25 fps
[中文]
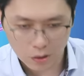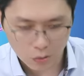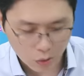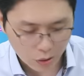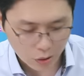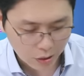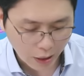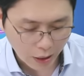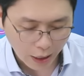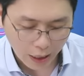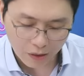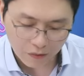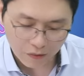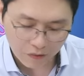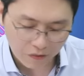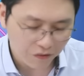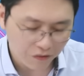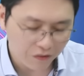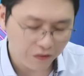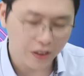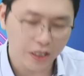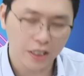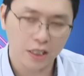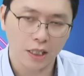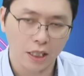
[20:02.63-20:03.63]
带来
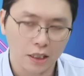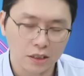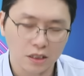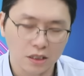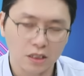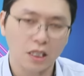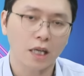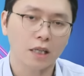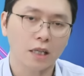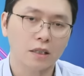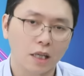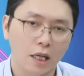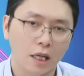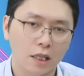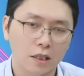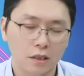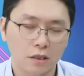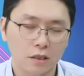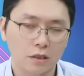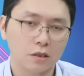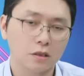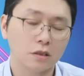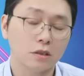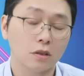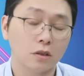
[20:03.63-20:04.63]
非常强大的一
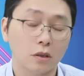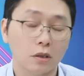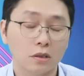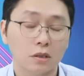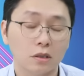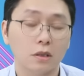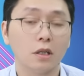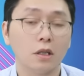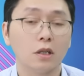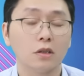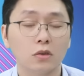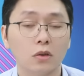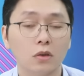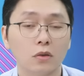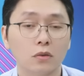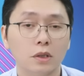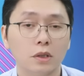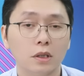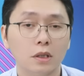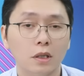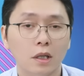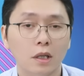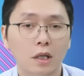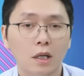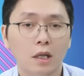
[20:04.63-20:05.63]
个成成长动
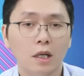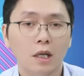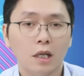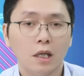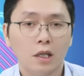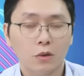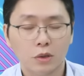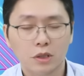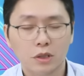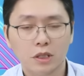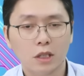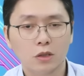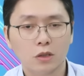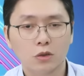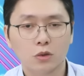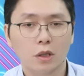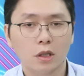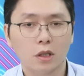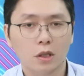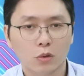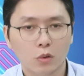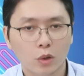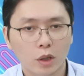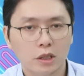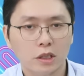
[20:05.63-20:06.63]
能。嗯，因为现在水
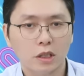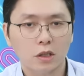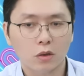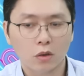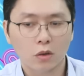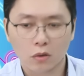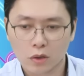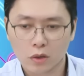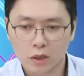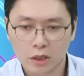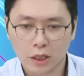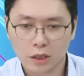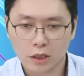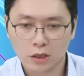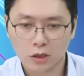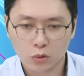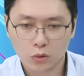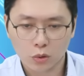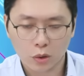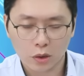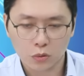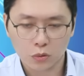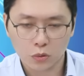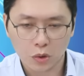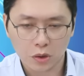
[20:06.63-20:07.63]
冷快接头仍然是水
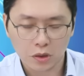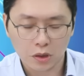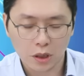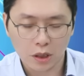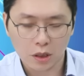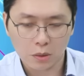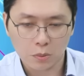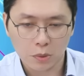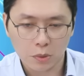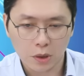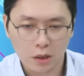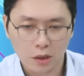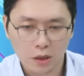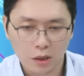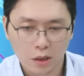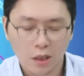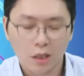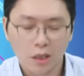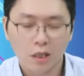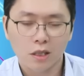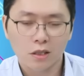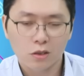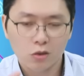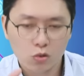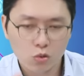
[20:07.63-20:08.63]
冷元件里面
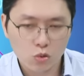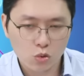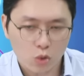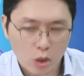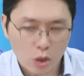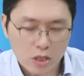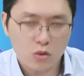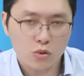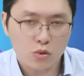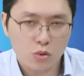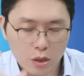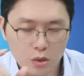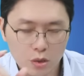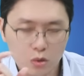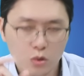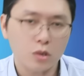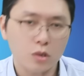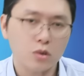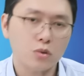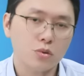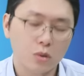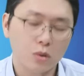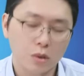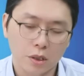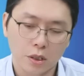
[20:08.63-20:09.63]
最缺、最
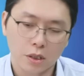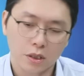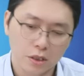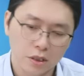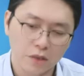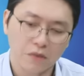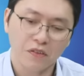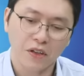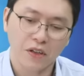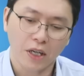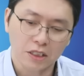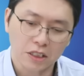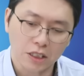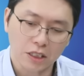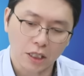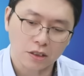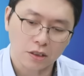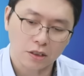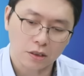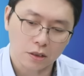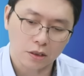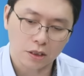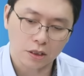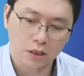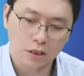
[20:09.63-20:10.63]
缺的，是非常强
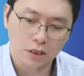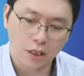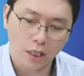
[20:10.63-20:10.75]
势的题材。